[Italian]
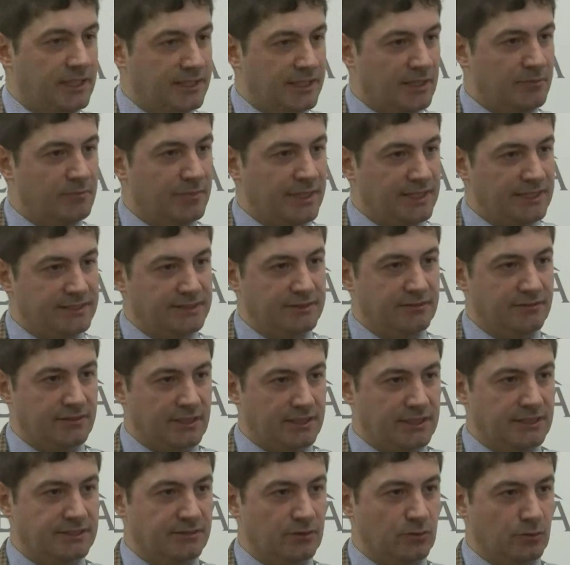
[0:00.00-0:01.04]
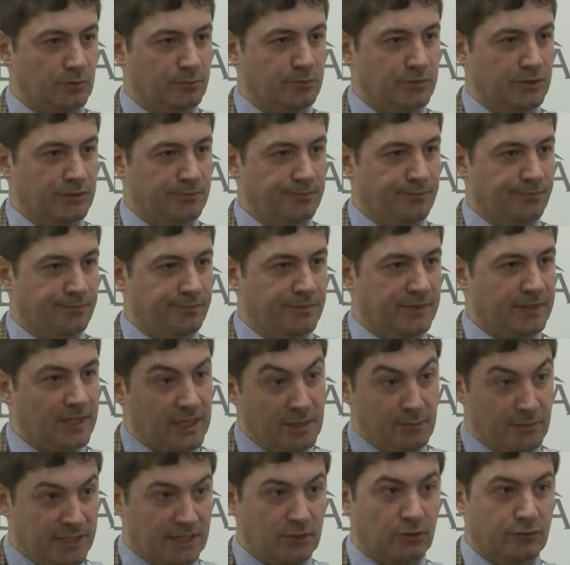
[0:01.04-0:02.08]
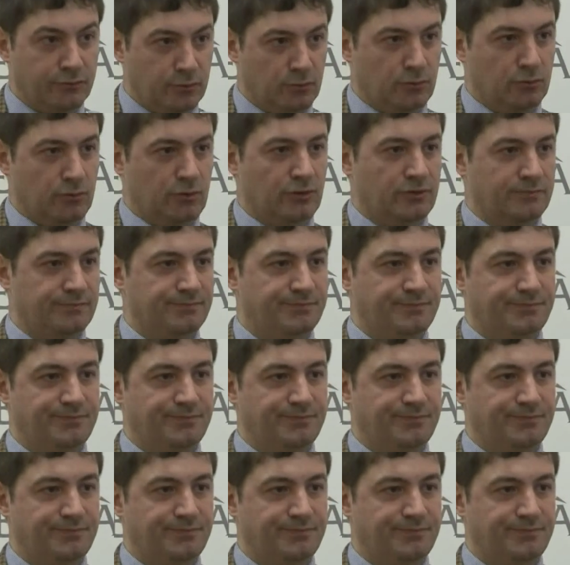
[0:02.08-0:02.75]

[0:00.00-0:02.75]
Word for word: anche in paesi in via di sviluppo nell'immediato futuro.